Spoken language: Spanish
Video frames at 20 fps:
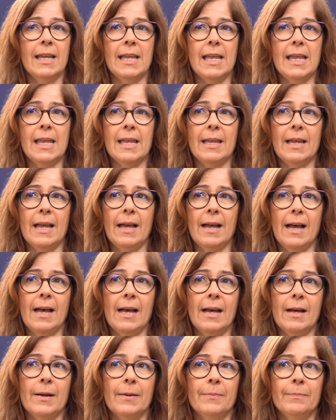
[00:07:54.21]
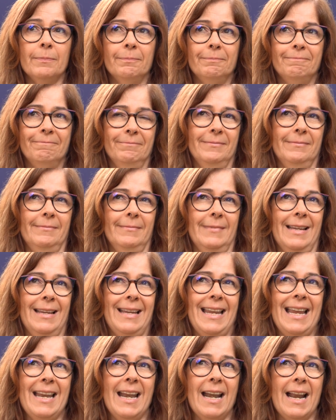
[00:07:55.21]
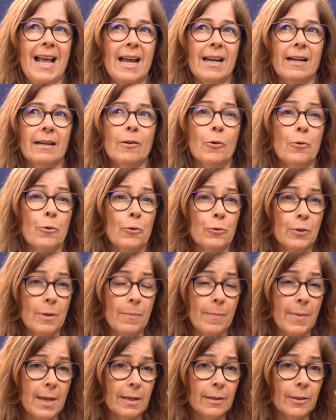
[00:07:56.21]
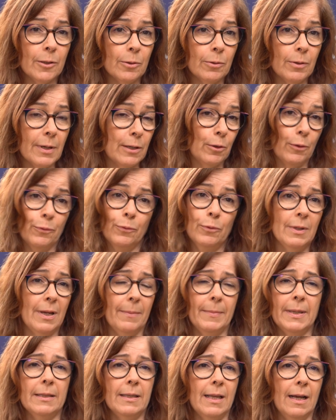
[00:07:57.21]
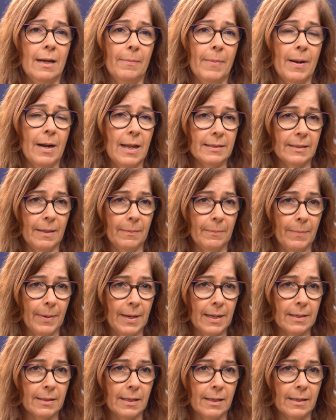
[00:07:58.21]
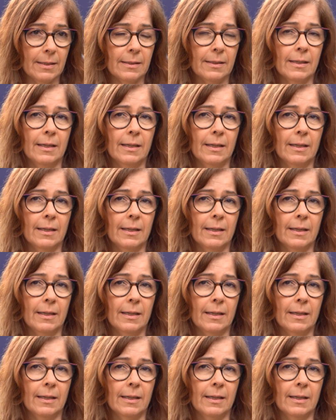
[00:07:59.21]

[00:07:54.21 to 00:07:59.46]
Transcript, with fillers: eh, a generar conocimiento, eso es fundamental para las empresas,